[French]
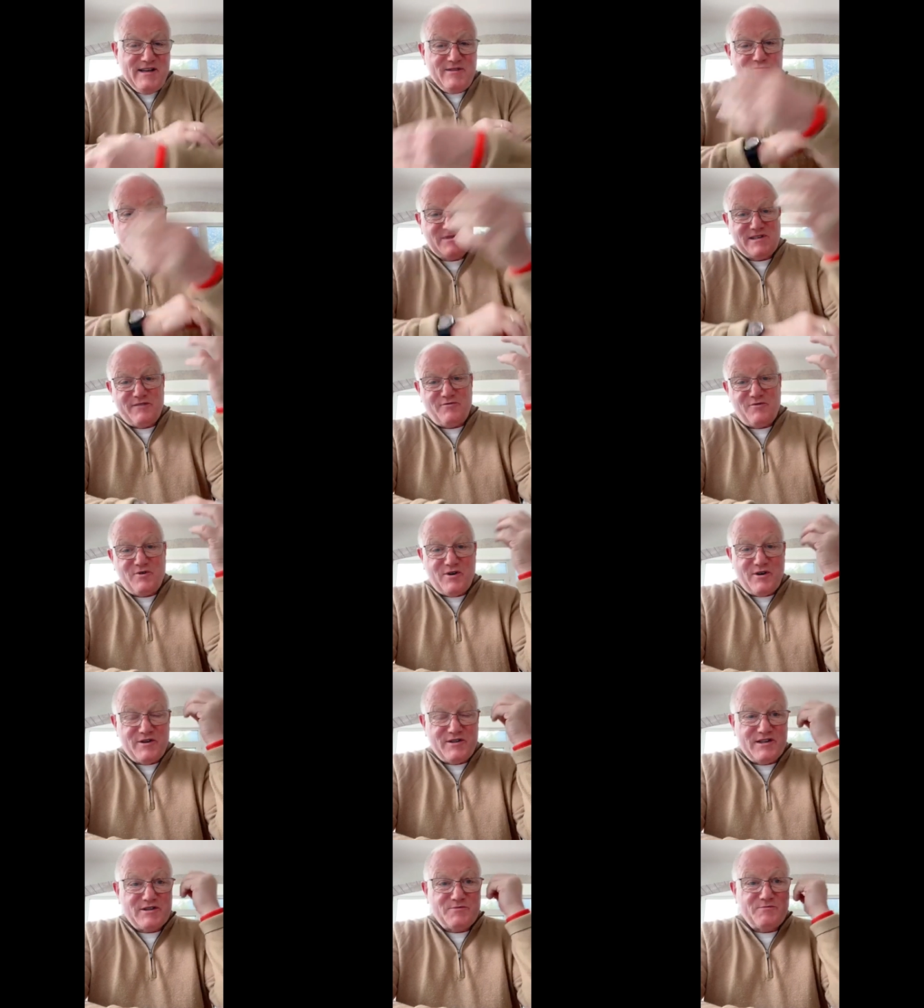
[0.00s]
Nous avons
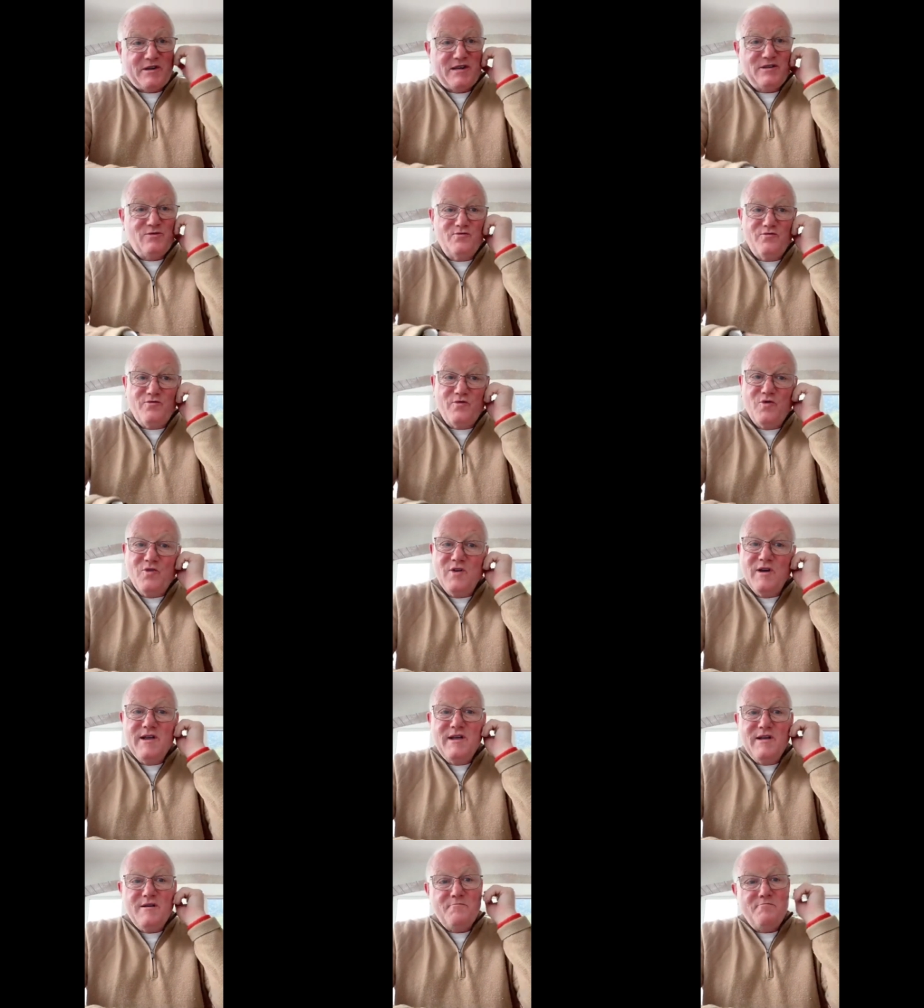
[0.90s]
un esprit nouveau,
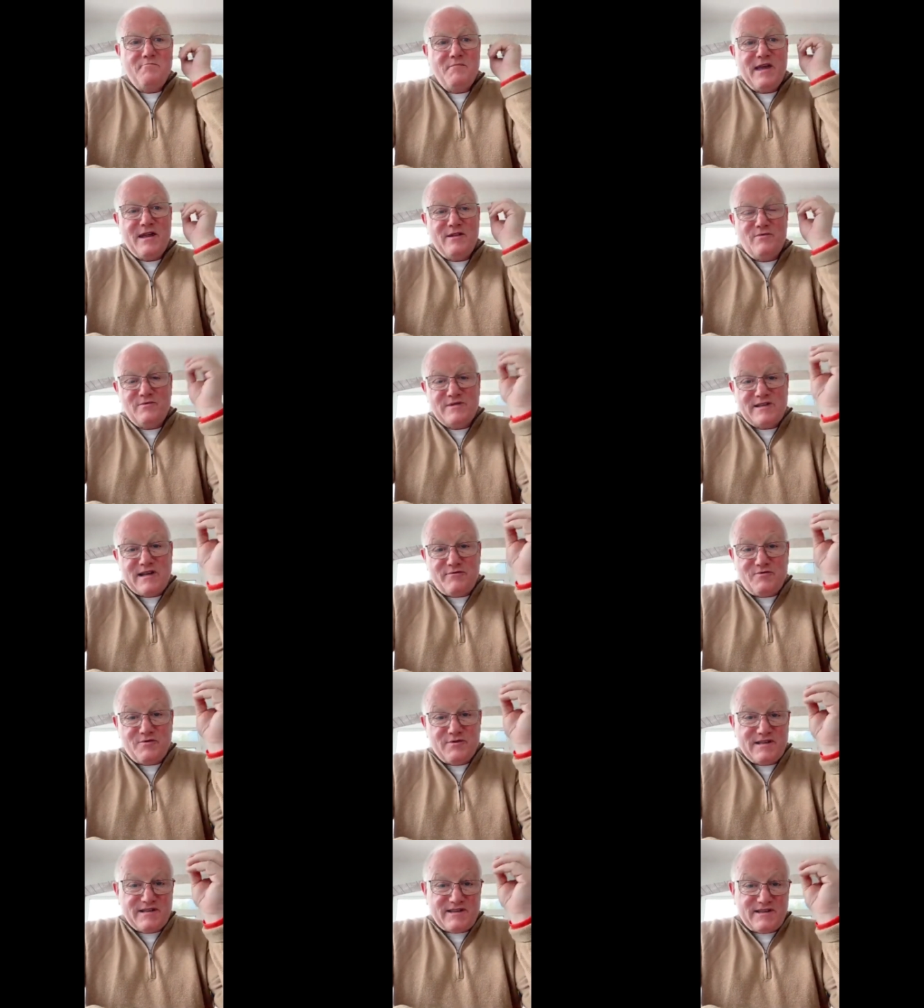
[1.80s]
mais nous
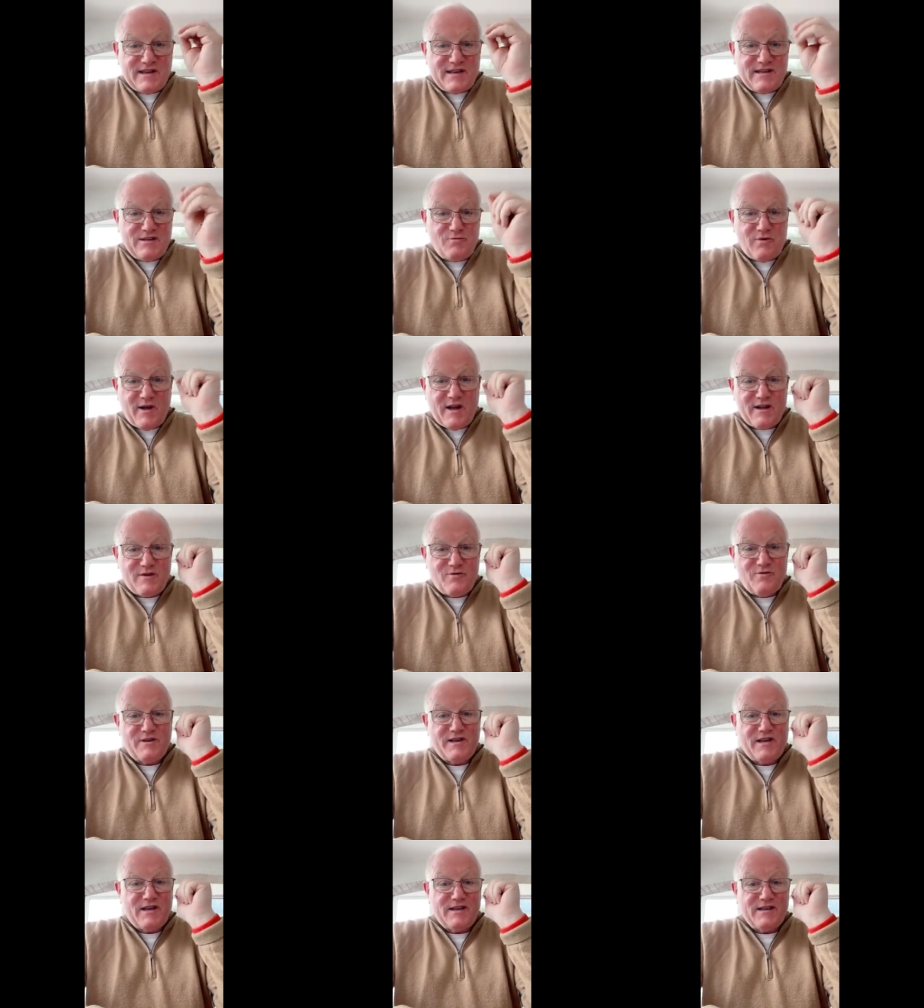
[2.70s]
avons des territoires à
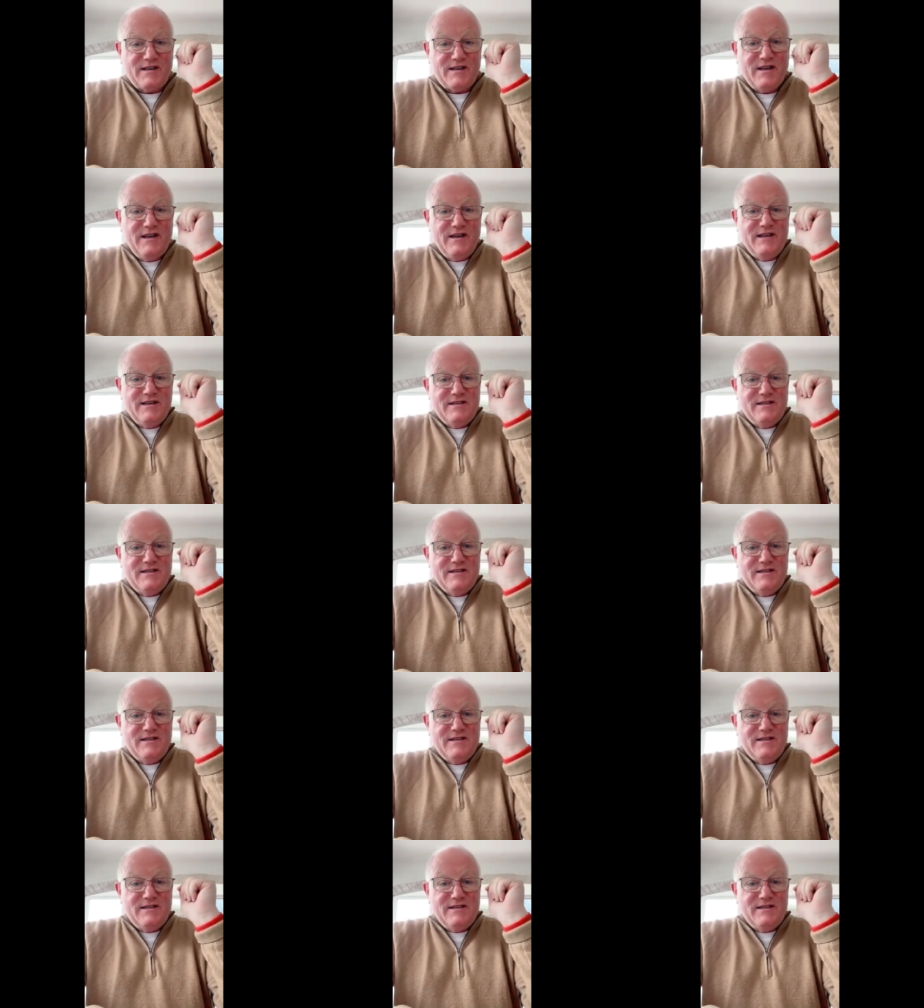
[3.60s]
conquérir.